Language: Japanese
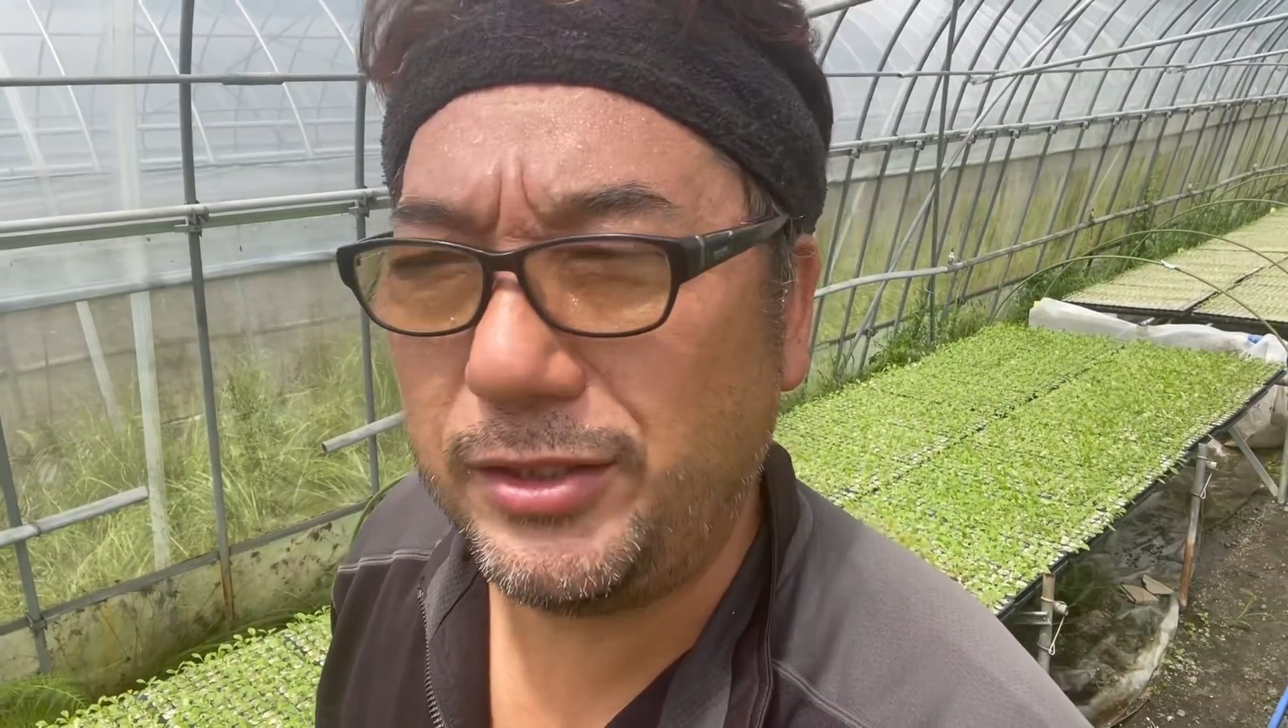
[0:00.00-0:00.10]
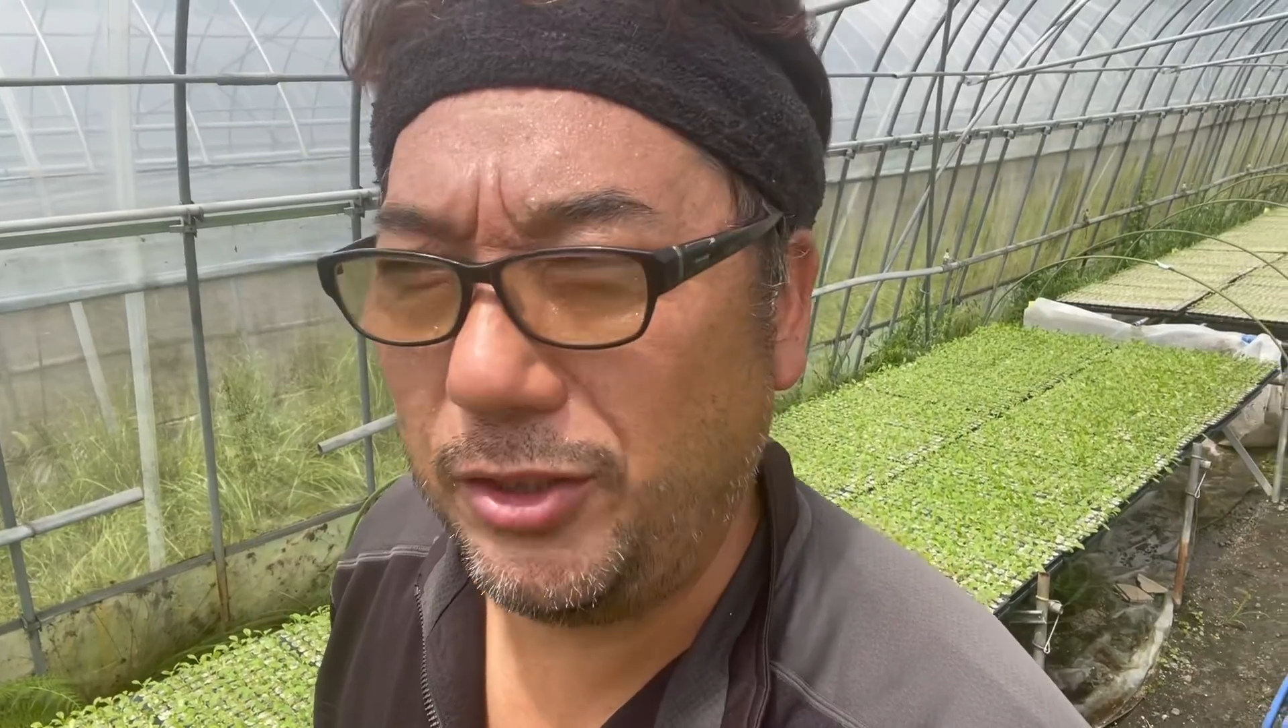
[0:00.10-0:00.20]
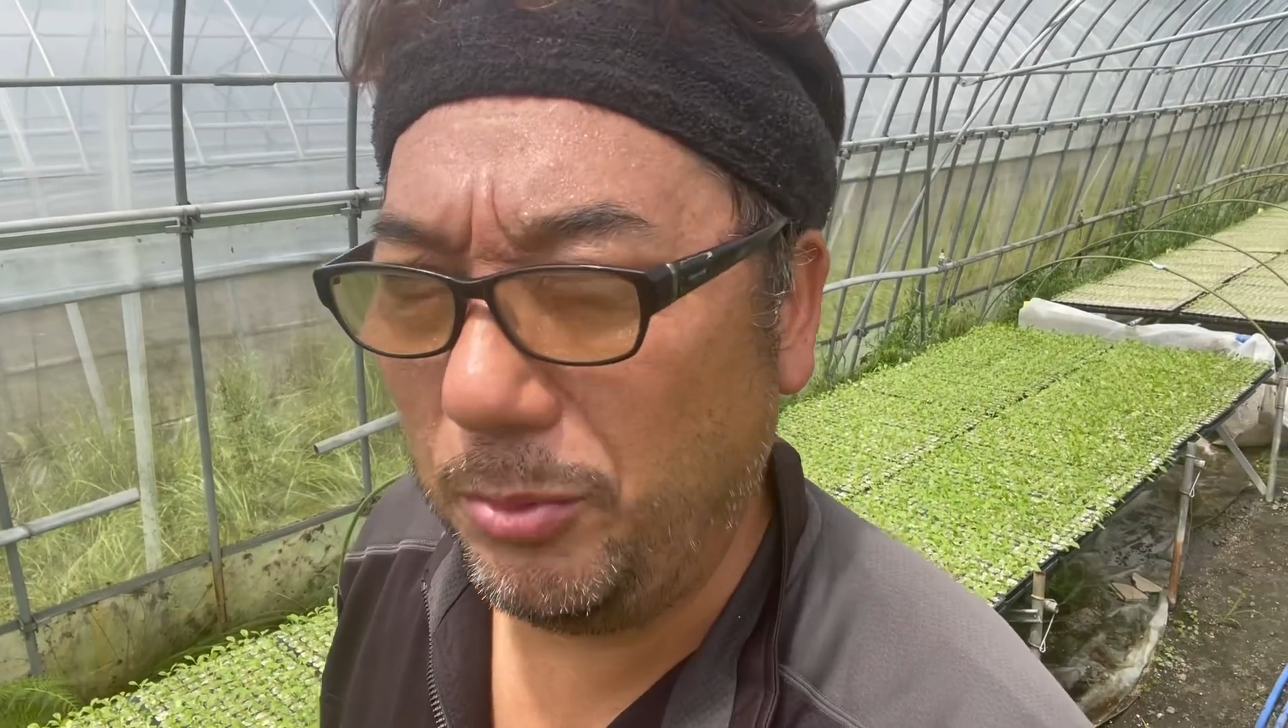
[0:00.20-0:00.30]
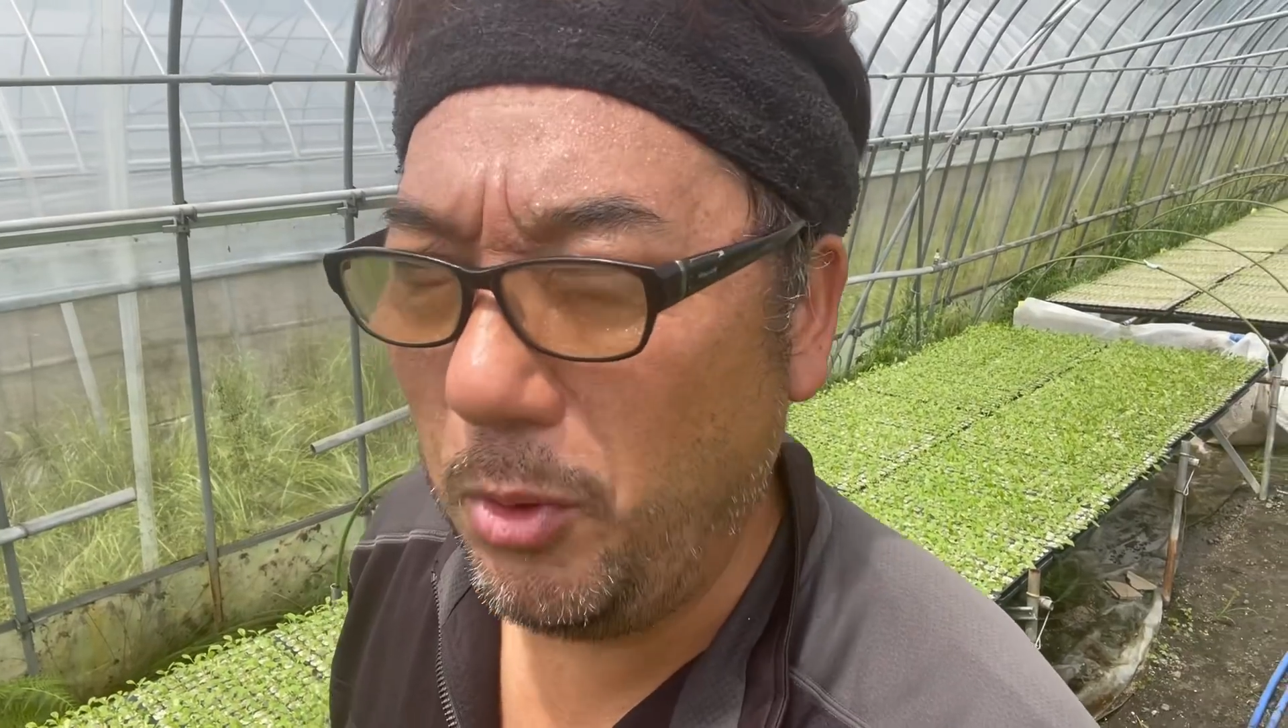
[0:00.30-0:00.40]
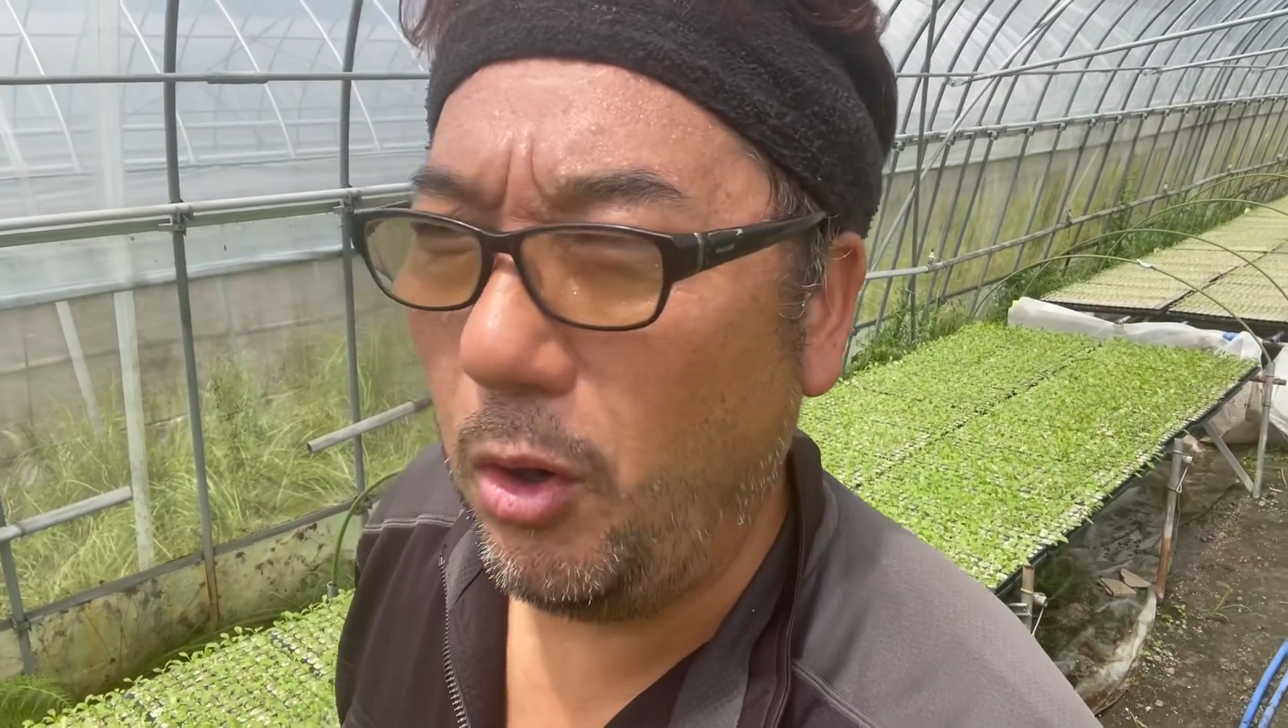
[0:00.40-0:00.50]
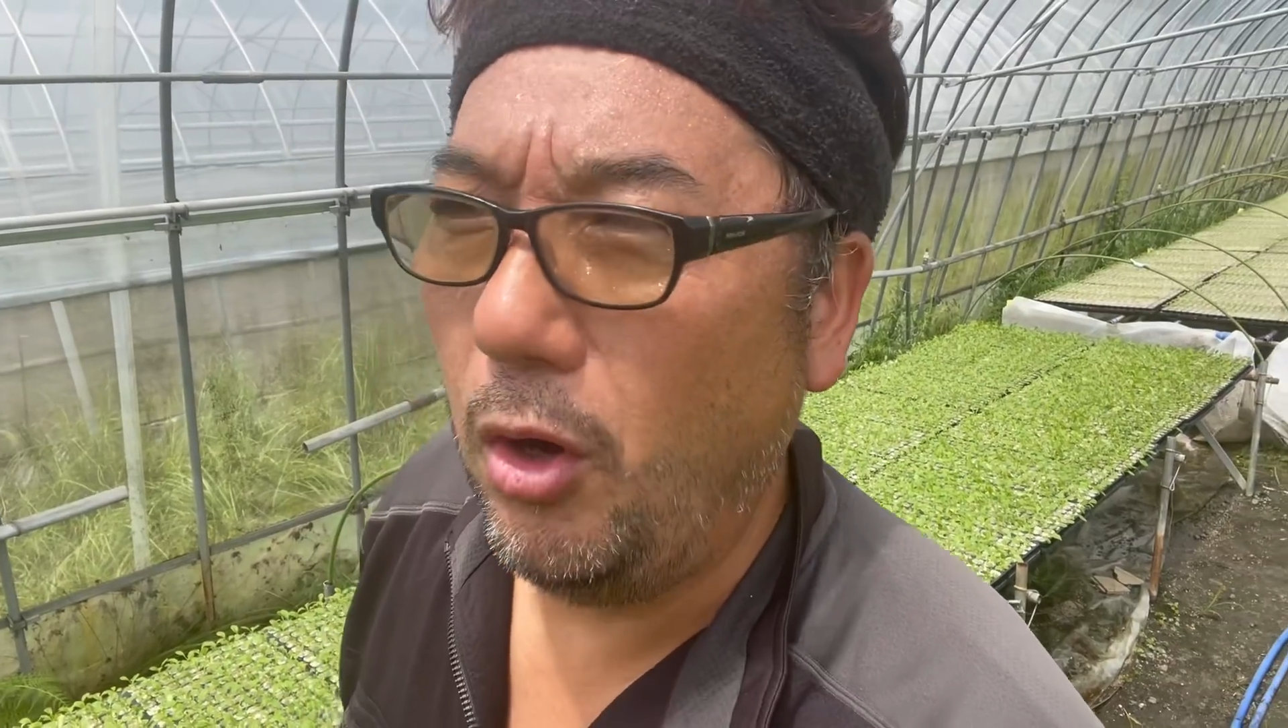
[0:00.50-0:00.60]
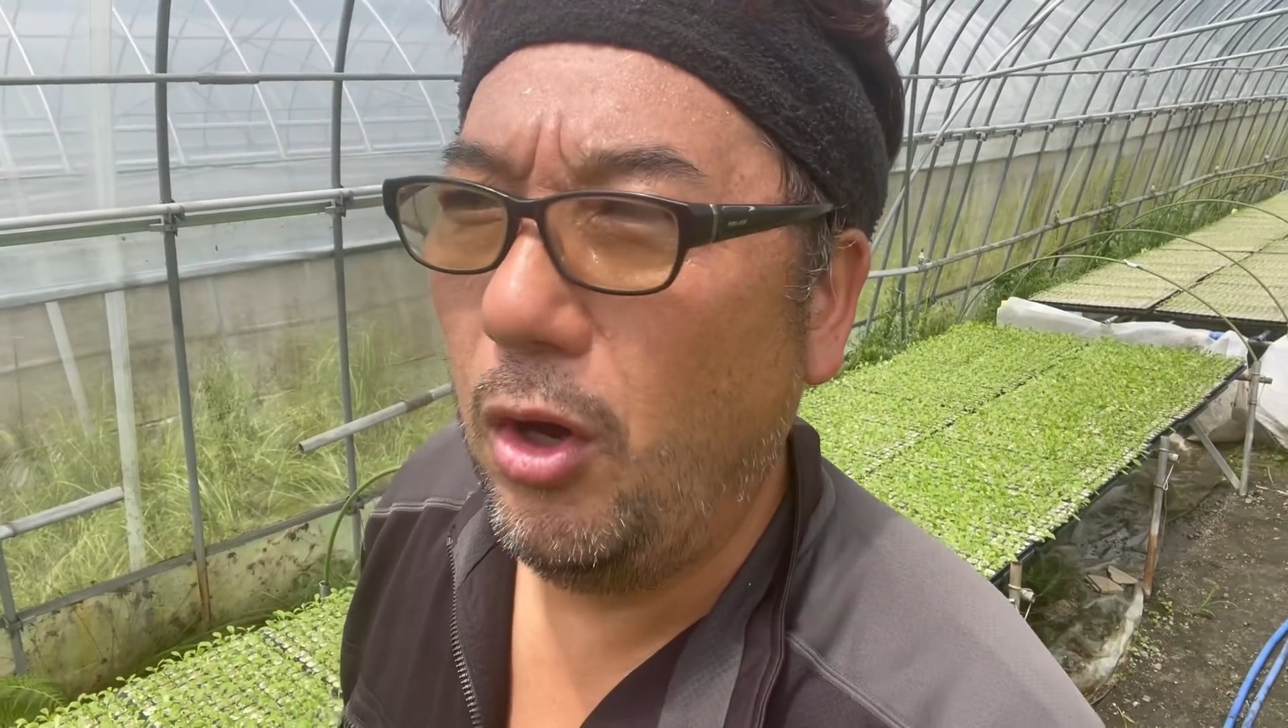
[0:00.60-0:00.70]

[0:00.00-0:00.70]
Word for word: けども、